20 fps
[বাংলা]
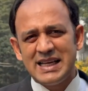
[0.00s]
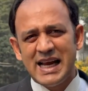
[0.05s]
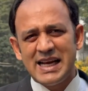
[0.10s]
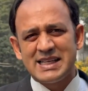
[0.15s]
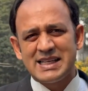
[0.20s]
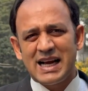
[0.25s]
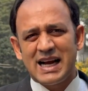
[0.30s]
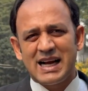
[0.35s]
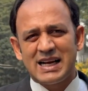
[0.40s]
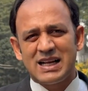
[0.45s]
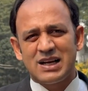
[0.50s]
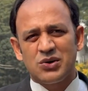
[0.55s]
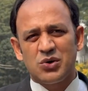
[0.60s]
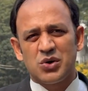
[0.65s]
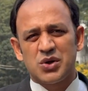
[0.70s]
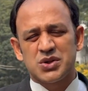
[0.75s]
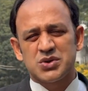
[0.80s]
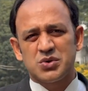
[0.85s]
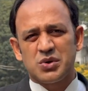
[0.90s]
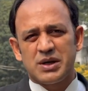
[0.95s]
এই টাকাটা
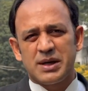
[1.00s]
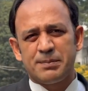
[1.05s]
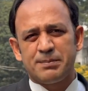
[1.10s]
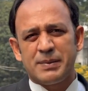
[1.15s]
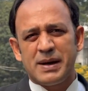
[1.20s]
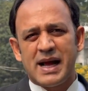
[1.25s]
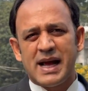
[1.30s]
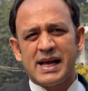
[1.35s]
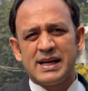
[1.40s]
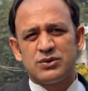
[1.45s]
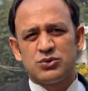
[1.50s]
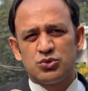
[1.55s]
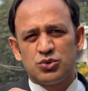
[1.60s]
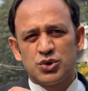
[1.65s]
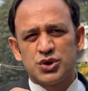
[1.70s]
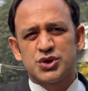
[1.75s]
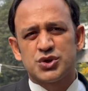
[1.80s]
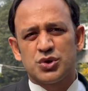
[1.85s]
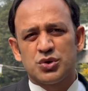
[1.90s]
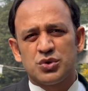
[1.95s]
খরচ করে প্রায়
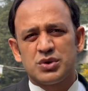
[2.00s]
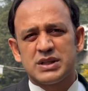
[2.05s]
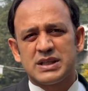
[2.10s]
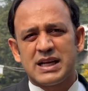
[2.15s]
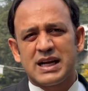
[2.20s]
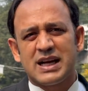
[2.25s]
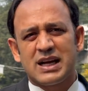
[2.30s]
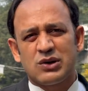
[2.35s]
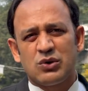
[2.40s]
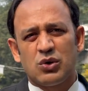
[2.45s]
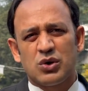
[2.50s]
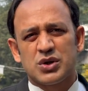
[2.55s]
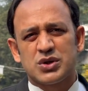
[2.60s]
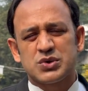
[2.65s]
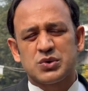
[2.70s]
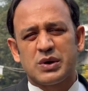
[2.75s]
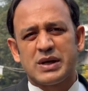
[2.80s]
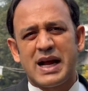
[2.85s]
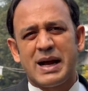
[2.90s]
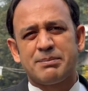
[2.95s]
দুইশো কোটি টাকা খরচ
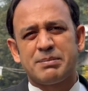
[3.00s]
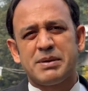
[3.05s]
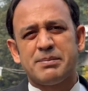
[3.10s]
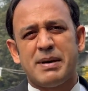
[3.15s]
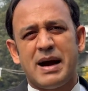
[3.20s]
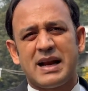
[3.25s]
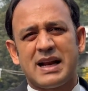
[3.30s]
করে আপনি